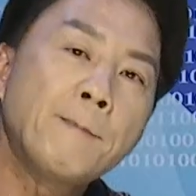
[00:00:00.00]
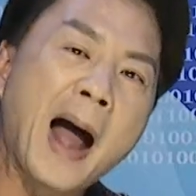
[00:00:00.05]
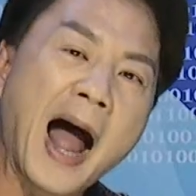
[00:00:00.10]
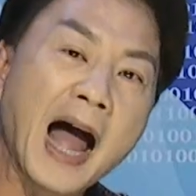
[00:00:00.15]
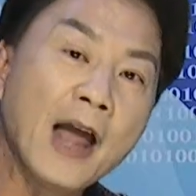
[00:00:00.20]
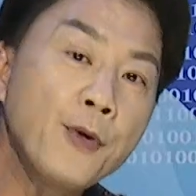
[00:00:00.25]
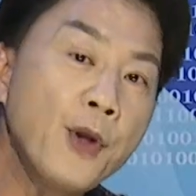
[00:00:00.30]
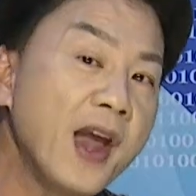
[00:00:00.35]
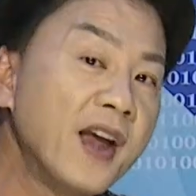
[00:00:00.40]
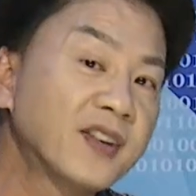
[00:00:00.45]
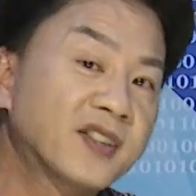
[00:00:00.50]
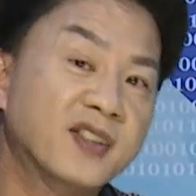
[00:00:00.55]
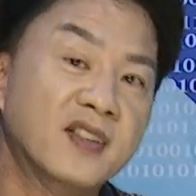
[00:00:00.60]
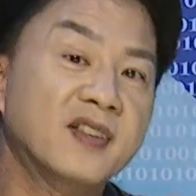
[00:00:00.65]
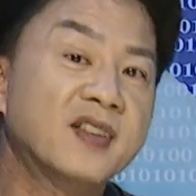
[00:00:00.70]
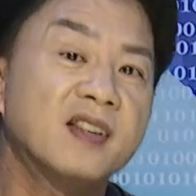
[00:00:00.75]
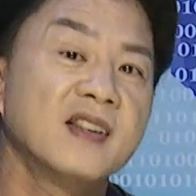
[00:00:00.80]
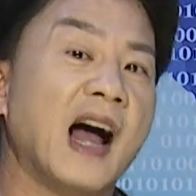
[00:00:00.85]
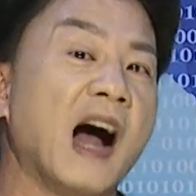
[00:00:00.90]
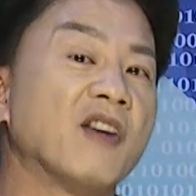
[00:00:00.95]
八月
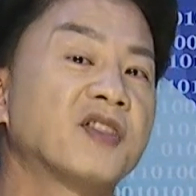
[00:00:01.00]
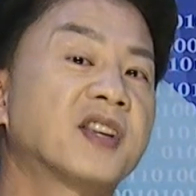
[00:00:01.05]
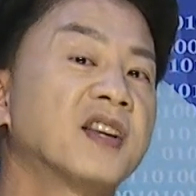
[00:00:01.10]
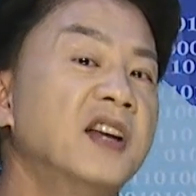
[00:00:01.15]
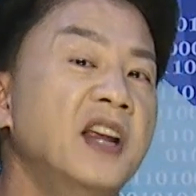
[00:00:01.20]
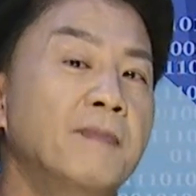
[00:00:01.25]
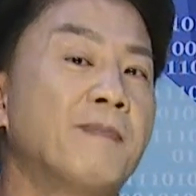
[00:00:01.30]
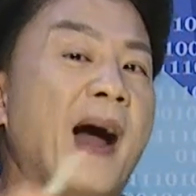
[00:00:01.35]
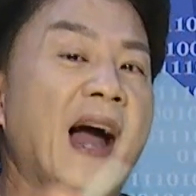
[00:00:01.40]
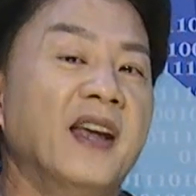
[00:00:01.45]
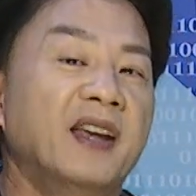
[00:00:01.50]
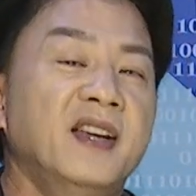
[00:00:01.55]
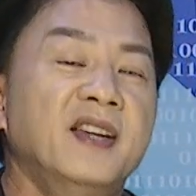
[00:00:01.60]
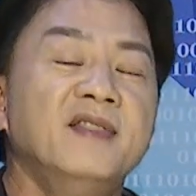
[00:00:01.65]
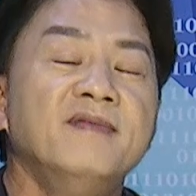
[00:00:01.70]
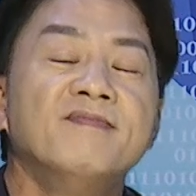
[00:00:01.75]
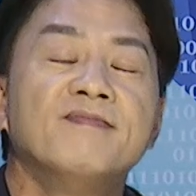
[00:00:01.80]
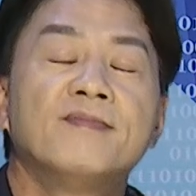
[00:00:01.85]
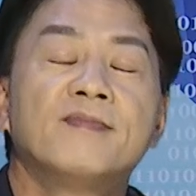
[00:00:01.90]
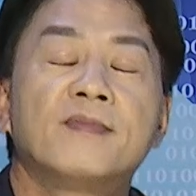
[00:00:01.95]
十四号是礼拜
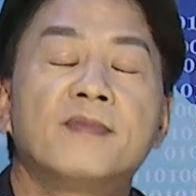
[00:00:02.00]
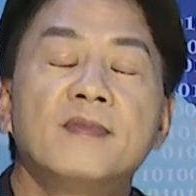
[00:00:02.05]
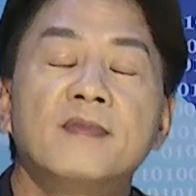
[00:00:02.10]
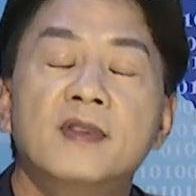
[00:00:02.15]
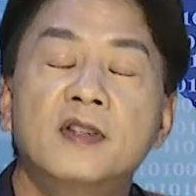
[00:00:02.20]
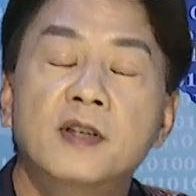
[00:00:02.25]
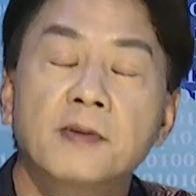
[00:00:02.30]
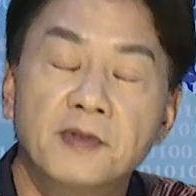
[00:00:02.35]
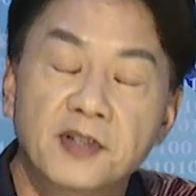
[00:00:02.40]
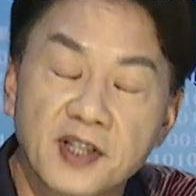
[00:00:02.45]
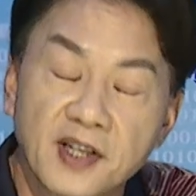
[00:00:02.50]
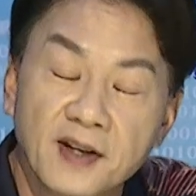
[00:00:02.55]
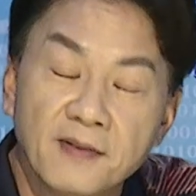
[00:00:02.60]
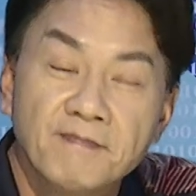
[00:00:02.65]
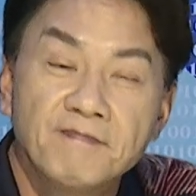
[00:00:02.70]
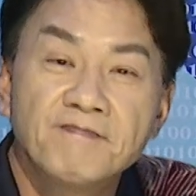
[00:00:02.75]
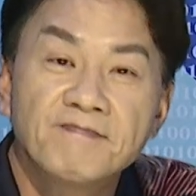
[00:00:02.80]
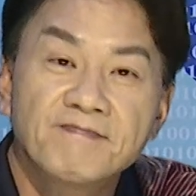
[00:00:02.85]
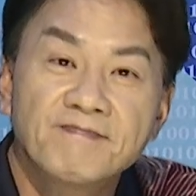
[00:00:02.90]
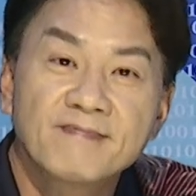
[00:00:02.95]
一，是不
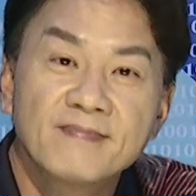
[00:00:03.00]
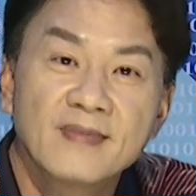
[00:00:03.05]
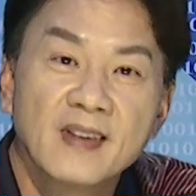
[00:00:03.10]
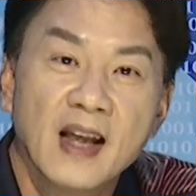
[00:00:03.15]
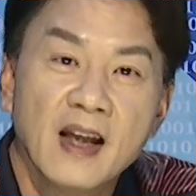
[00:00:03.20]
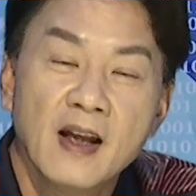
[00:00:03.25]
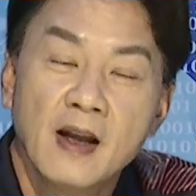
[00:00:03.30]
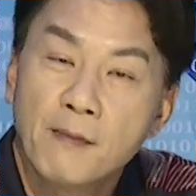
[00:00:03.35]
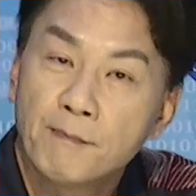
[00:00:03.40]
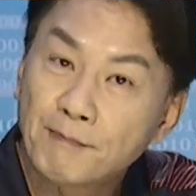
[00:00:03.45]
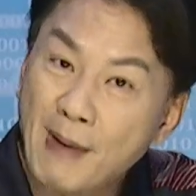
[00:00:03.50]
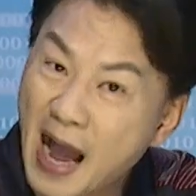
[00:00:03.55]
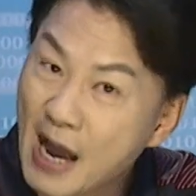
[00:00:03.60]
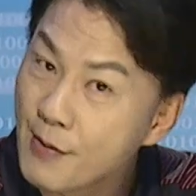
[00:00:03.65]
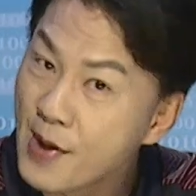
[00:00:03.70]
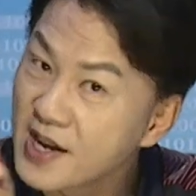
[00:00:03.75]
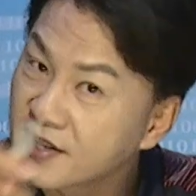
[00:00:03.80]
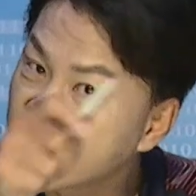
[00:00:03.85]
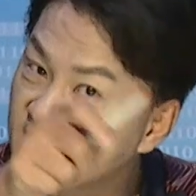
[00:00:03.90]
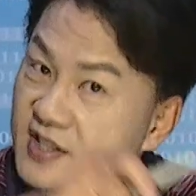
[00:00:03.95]
是？
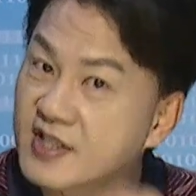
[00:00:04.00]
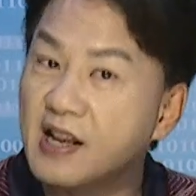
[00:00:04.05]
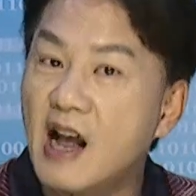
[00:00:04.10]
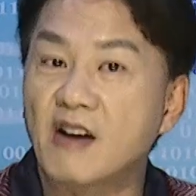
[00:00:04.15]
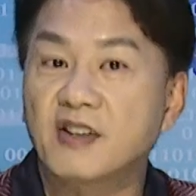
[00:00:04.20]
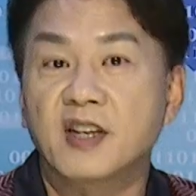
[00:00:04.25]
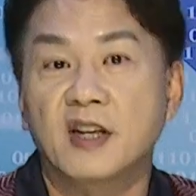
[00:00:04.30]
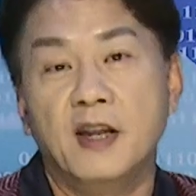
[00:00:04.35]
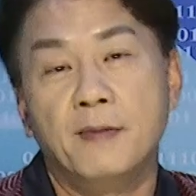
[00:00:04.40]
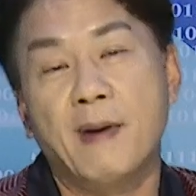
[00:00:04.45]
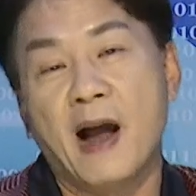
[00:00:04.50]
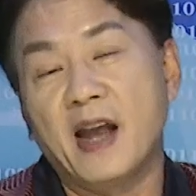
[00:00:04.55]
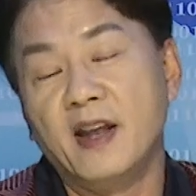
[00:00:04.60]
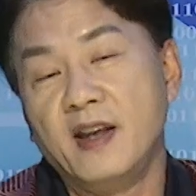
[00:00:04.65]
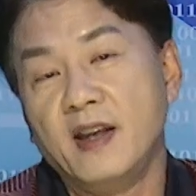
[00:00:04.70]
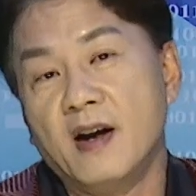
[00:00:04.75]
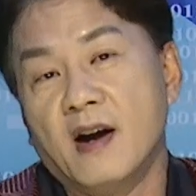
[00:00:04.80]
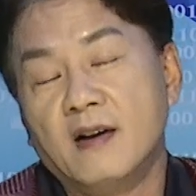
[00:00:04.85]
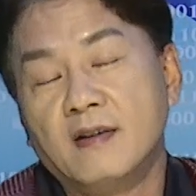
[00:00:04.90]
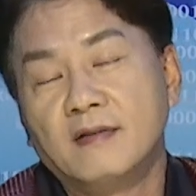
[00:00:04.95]
八月十四号是礼拜
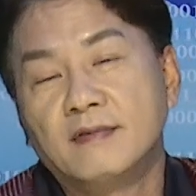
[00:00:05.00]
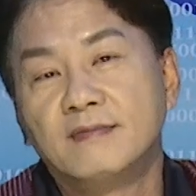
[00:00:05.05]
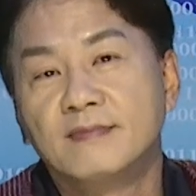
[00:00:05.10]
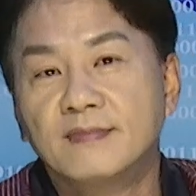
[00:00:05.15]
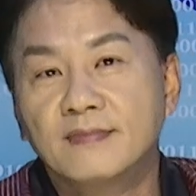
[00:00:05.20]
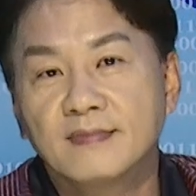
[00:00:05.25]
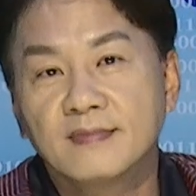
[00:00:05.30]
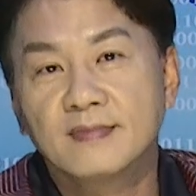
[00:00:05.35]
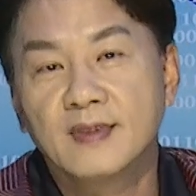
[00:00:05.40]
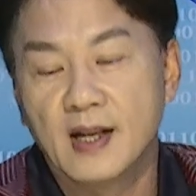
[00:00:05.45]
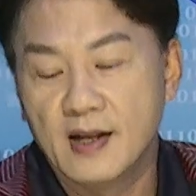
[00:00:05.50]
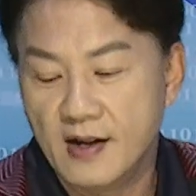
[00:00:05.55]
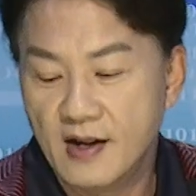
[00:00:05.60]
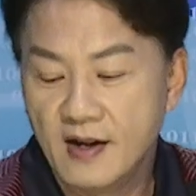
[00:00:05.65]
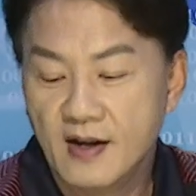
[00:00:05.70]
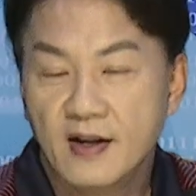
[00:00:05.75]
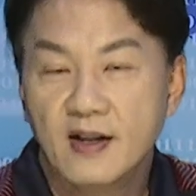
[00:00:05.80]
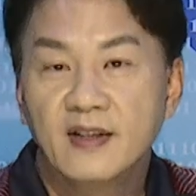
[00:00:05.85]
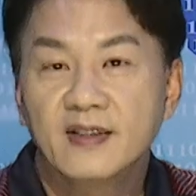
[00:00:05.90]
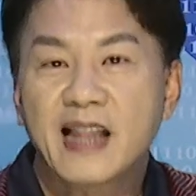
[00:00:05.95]
一哦。
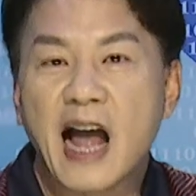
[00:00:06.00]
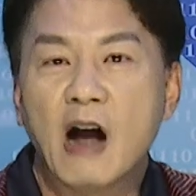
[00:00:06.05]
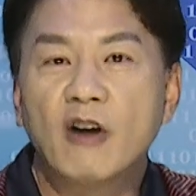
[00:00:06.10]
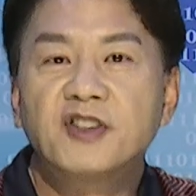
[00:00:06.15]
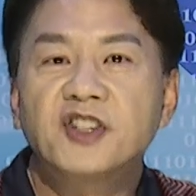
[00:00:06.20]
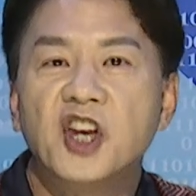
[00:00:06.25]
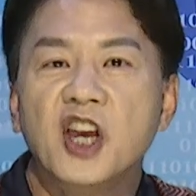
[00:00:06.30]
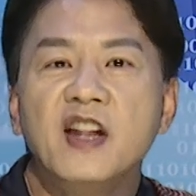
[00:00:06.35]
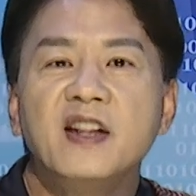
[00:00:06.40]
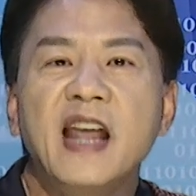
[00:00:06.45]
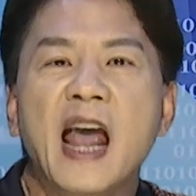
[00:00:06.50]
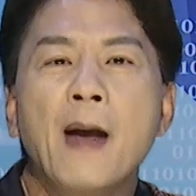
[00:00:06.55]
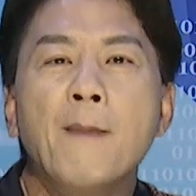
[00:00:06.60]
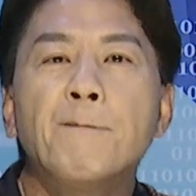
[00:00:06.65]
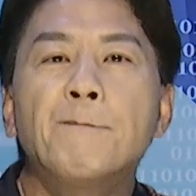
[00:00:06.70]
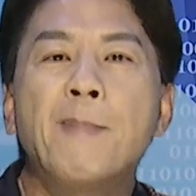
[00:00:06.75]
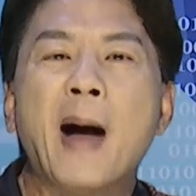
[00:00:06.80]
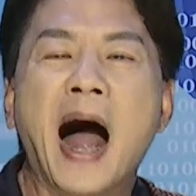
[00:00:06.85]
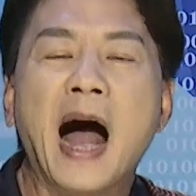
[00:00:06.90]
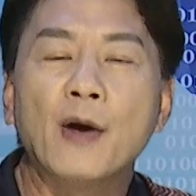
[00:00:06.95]
到今
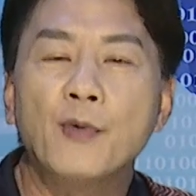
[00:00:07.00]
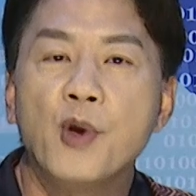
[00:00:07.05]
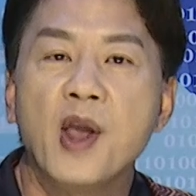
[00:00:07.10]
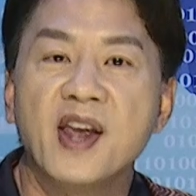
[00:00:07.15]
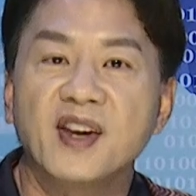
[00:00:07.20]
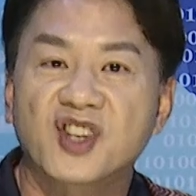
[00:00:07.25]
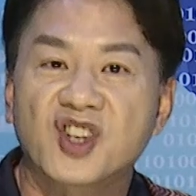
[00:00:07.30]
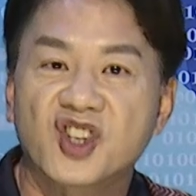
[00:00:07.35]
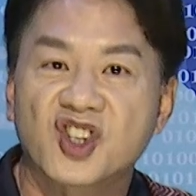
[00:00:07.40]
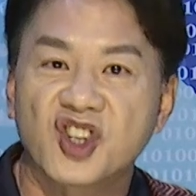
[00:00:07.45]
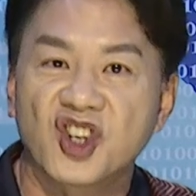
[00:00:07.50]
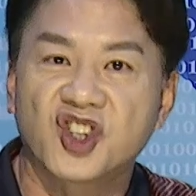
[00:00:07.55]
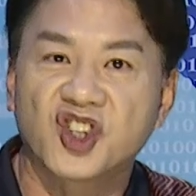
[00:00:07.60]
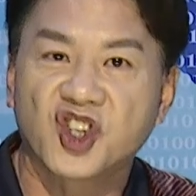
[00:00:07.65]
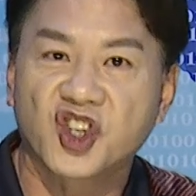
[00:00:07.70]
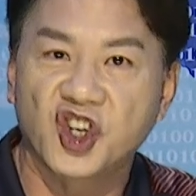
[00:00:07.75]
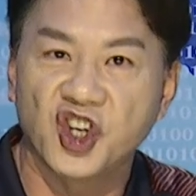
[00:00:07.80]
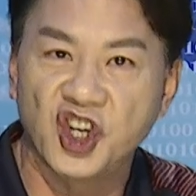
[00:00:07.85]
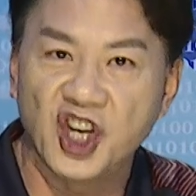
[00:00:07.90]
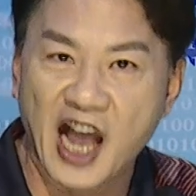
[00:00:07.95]
天八月十
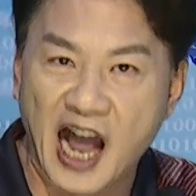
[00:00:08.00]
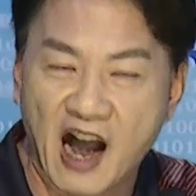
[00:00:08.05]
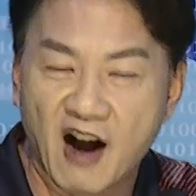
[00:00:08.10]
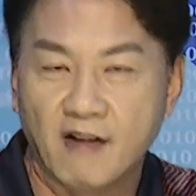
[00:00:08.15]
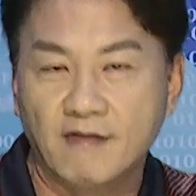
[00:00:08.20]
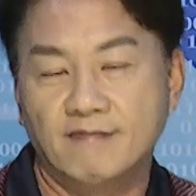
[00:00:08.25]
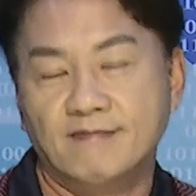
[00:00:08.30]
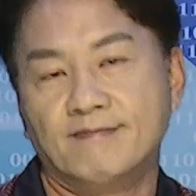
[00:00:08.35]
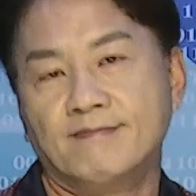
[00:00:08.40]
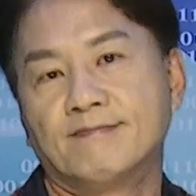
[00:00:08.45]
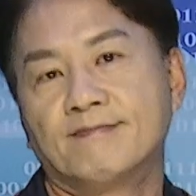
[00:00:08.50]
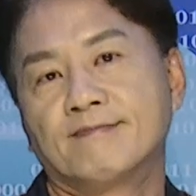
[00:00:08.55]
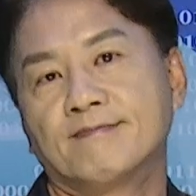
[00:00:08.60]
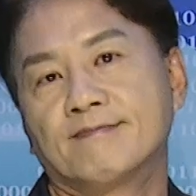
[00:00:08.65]
七号，